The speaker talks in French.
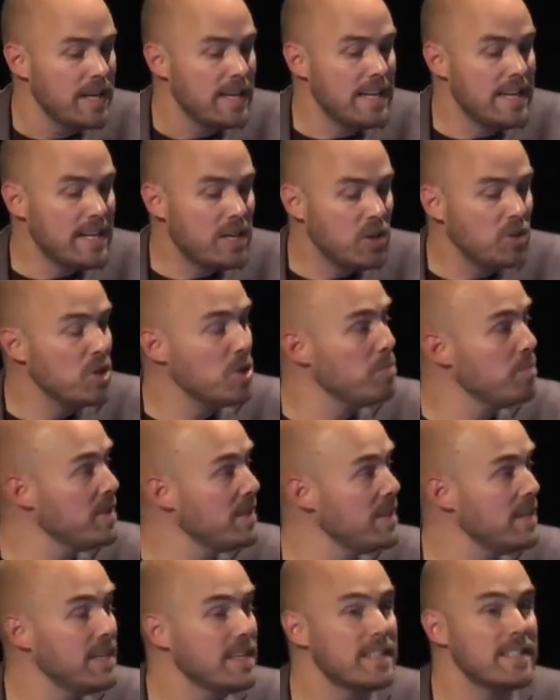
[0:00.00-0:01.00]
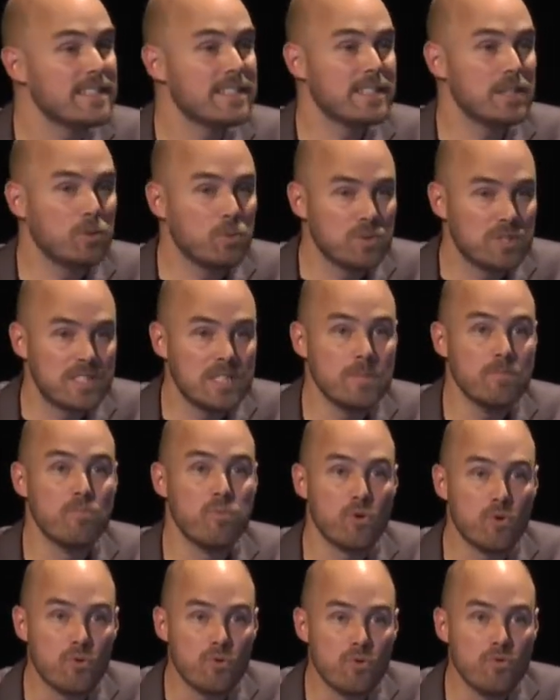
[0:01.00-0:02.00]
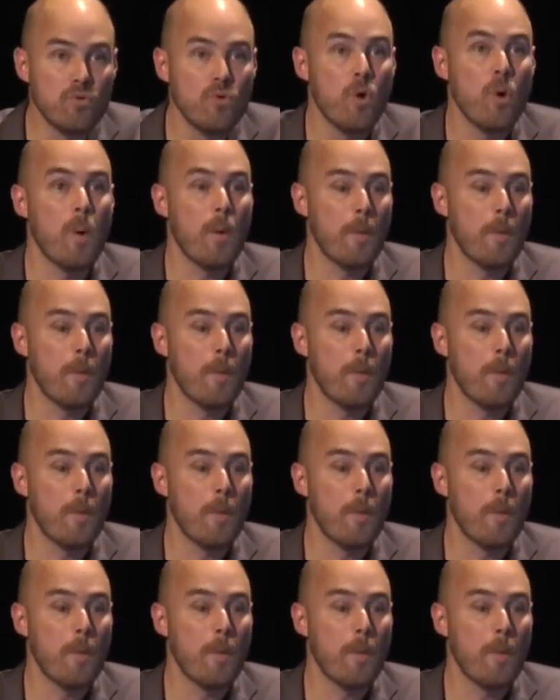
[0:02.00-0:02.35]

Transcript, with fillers: L'économie, c'est aussi beaucoup